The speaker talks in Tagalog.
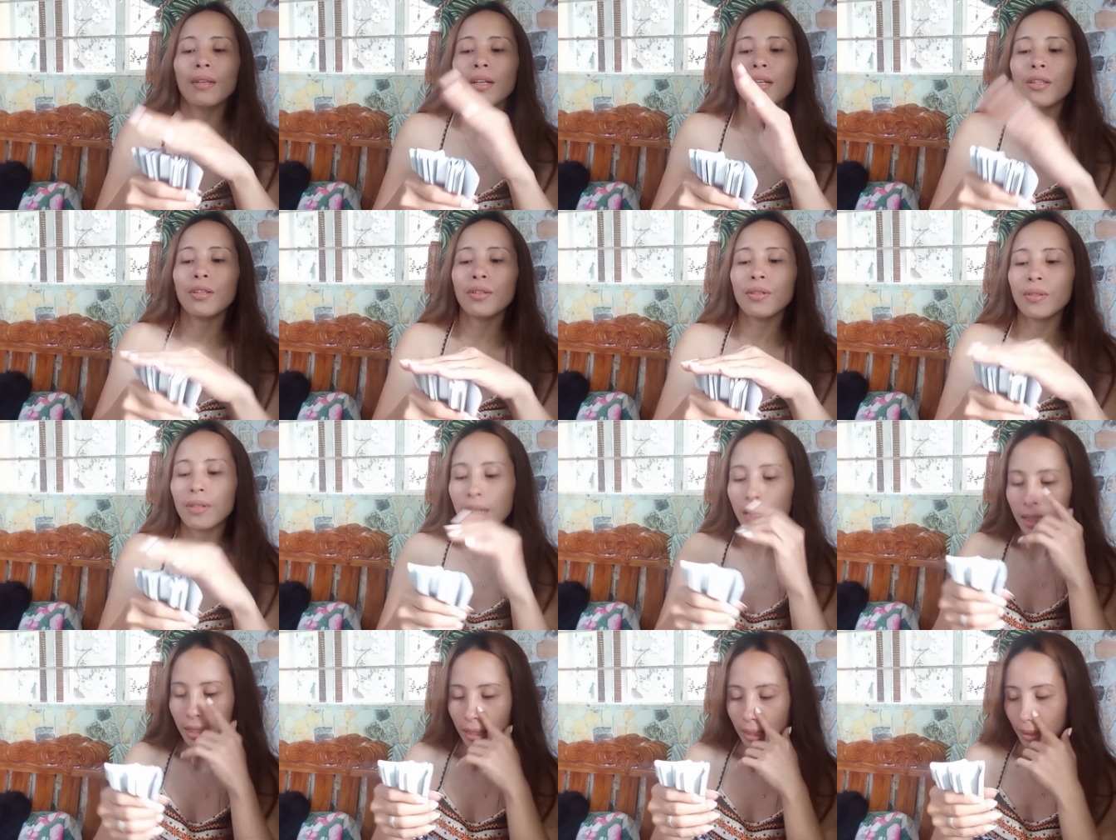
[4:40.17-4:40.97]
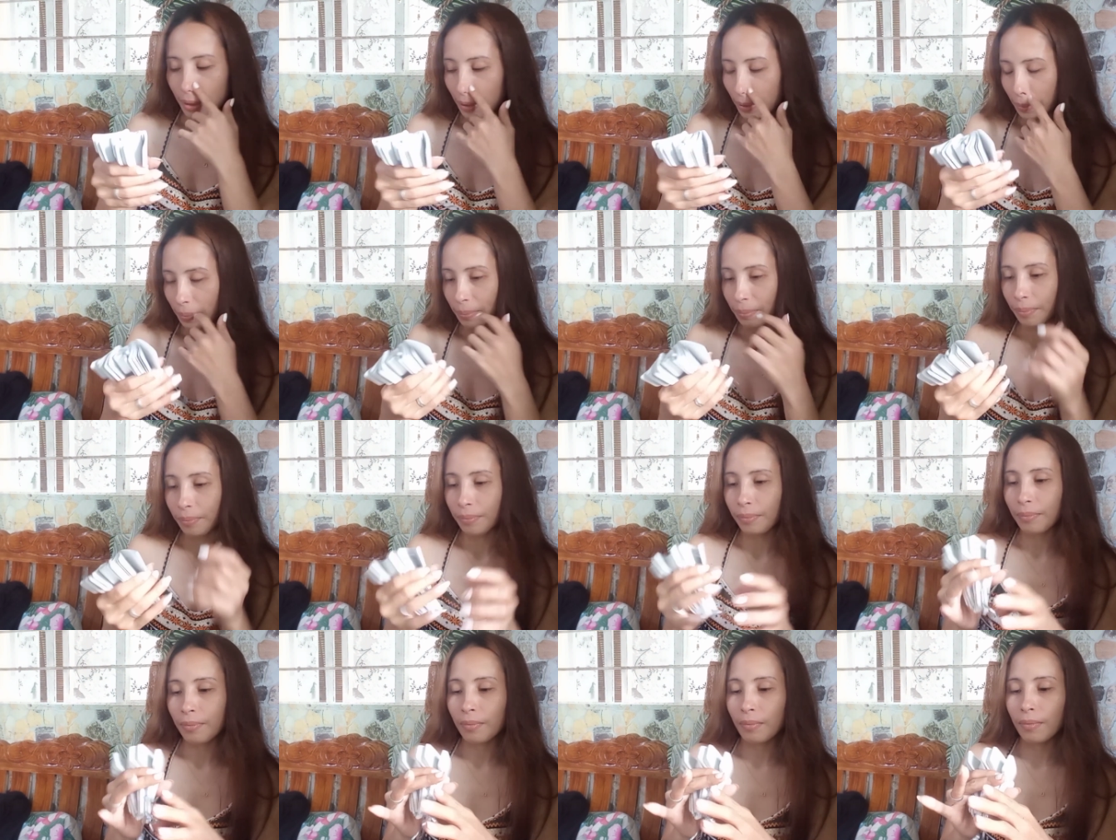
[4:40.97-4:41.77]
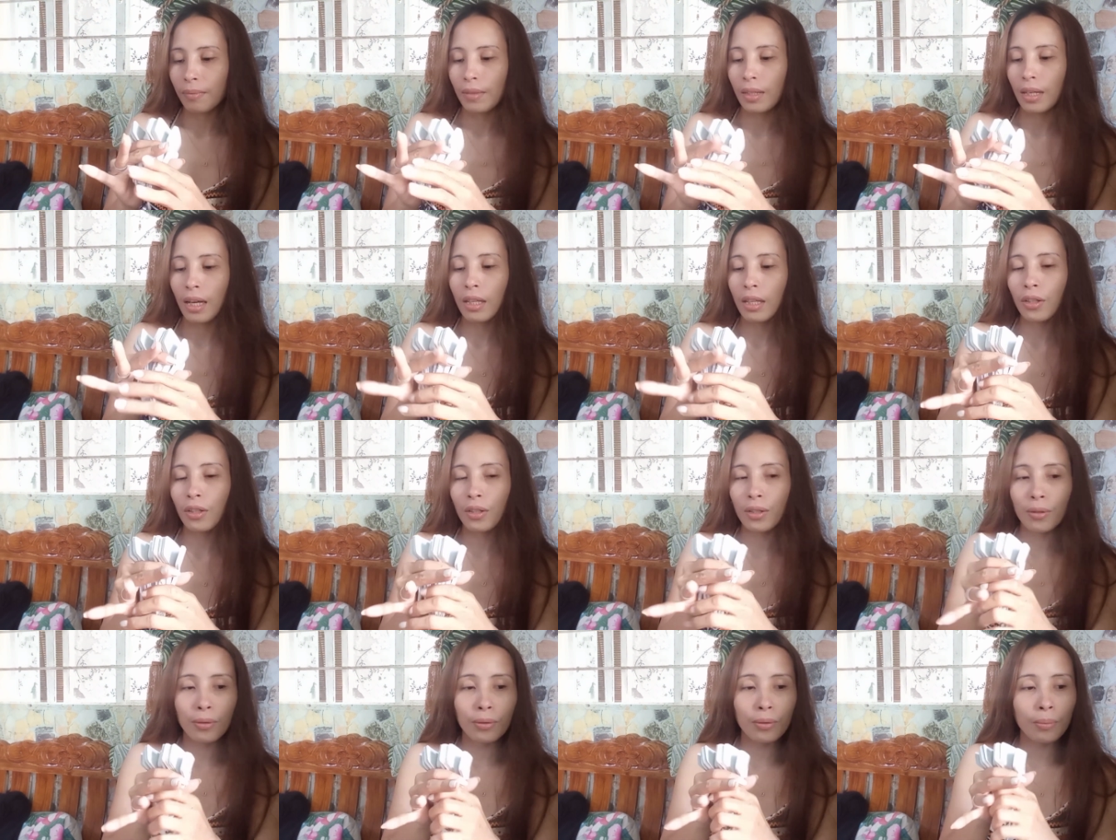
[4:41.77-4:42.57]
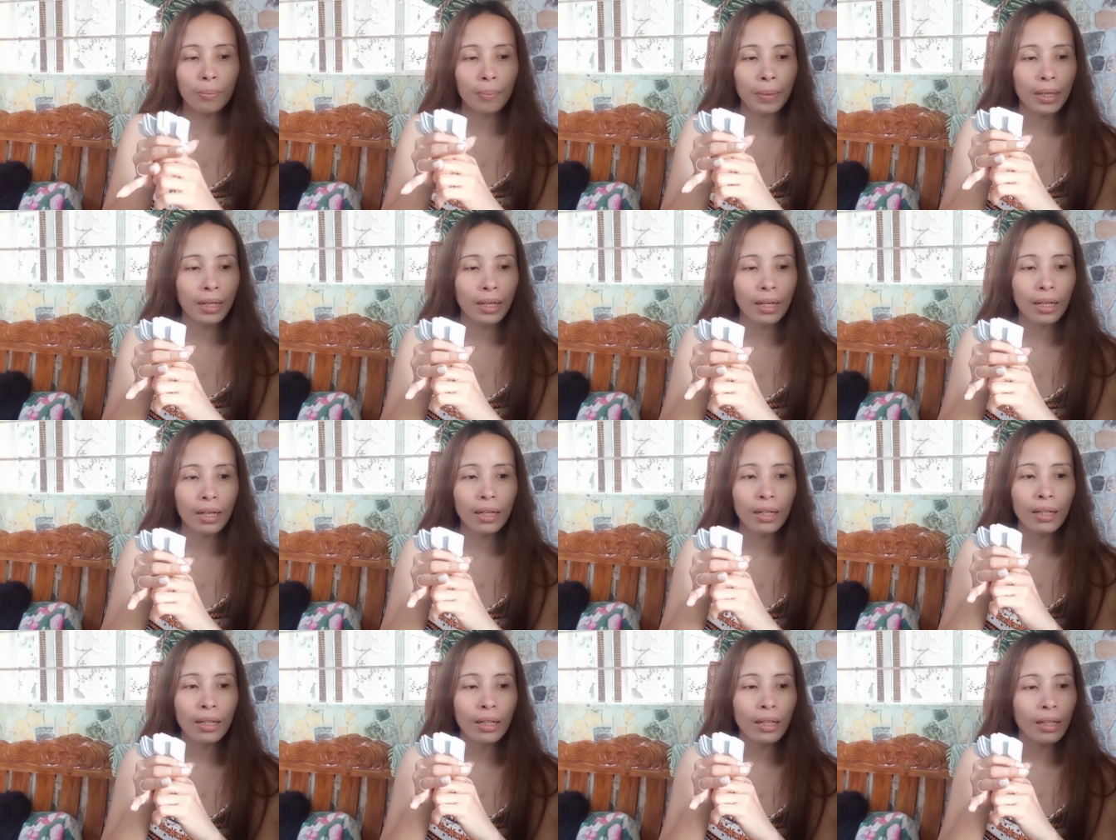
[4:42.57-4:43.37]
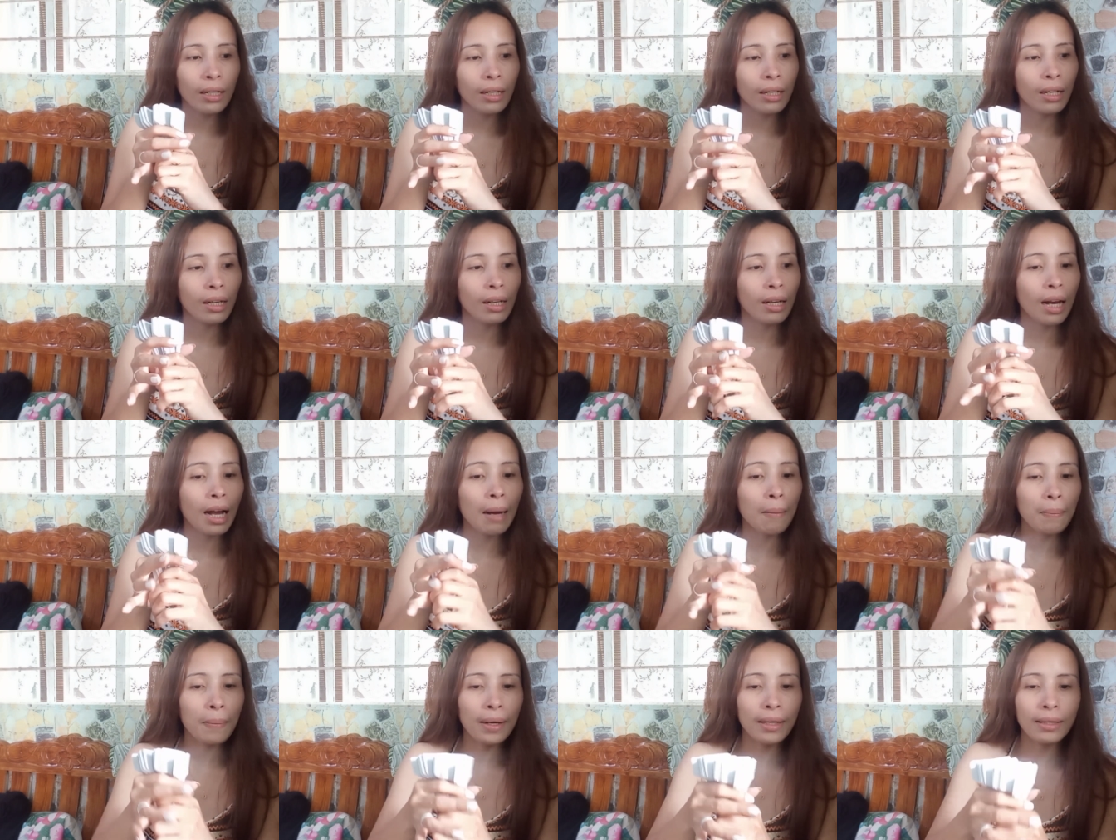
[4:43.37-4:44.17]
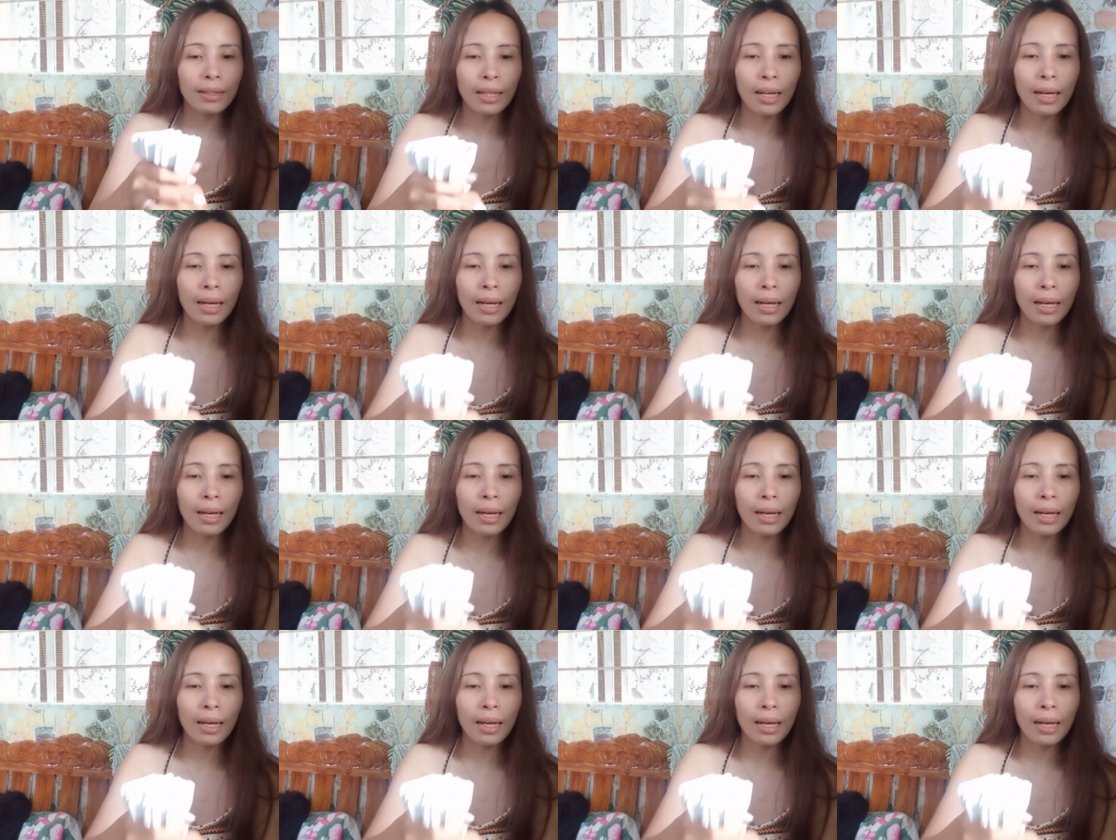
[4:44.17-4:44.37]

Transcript: Ito yung kanyang. Ito yung pang apat.